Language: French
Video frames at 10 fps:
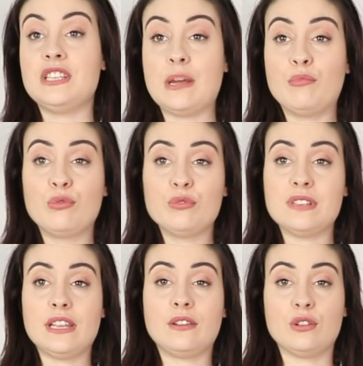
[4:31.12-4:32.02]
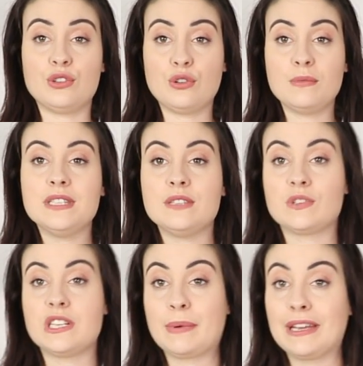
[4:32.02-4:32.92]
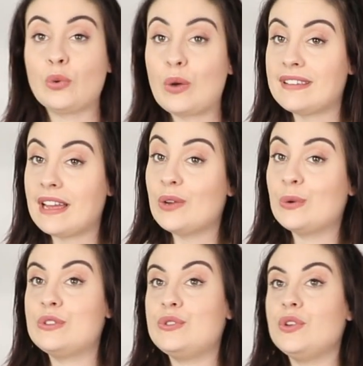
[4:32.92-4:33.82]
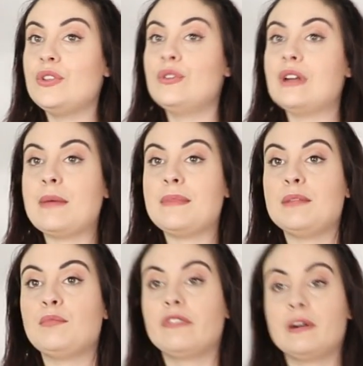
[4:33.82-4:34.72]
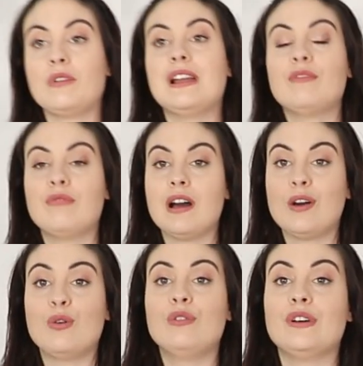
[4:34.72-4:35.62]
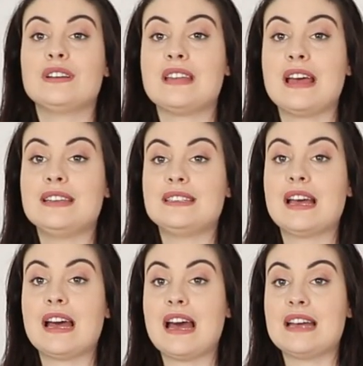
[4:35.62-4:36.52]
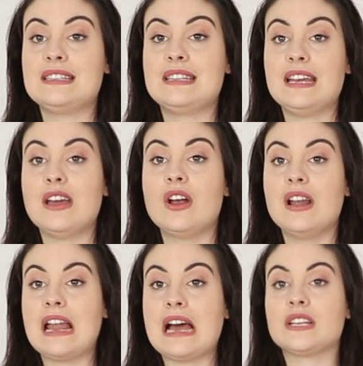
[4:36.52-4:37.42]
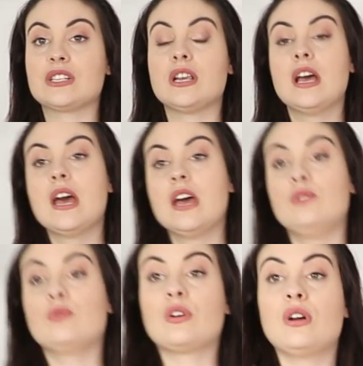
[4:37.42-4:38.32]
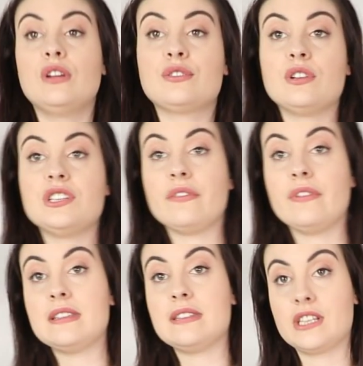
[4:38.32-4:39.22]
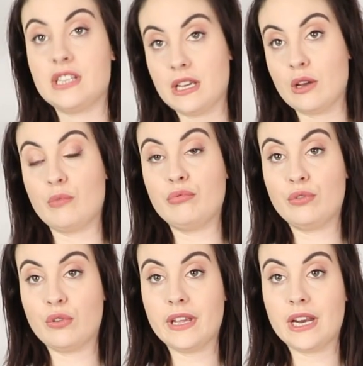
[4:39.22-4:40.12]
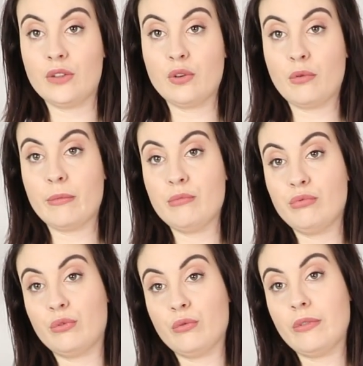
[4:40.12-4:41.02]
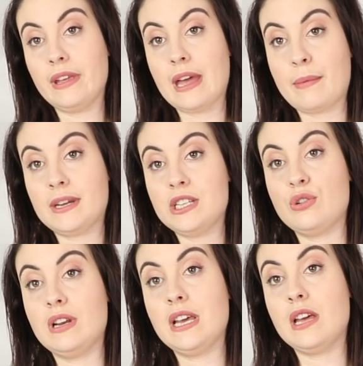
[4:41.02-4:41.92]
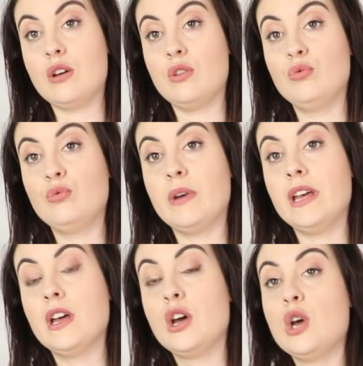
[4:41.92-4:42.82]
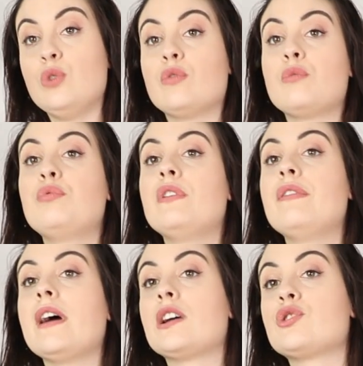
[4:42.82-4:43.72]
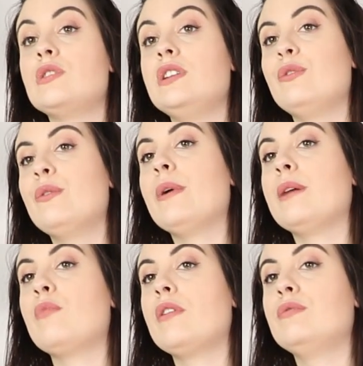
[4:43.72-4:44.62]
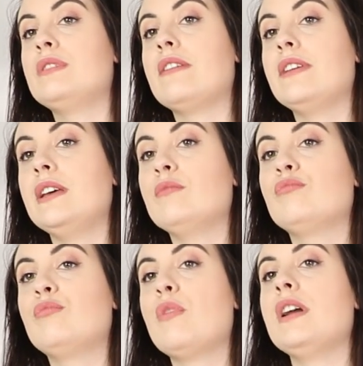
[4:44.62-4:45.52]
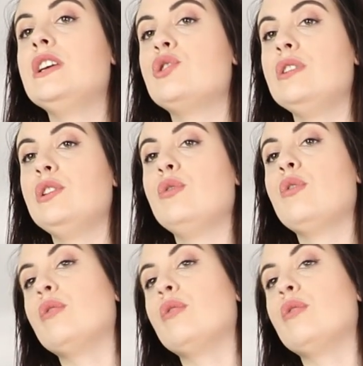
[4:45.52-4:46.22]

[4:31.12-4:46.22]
J'aime beaucoup cette chemise donc j'ai pris trois tailles au-dessus de la mienne pour vraiment l'avoir oversize assez large. Donc ce que j'ai fait c'est que j'ai euh, boutonné les deux premiers boutons et après je l'ai euh, noué. Donc vous pouvez faire un joli nœud, hein. moi vous savez, moi il est joli nœud.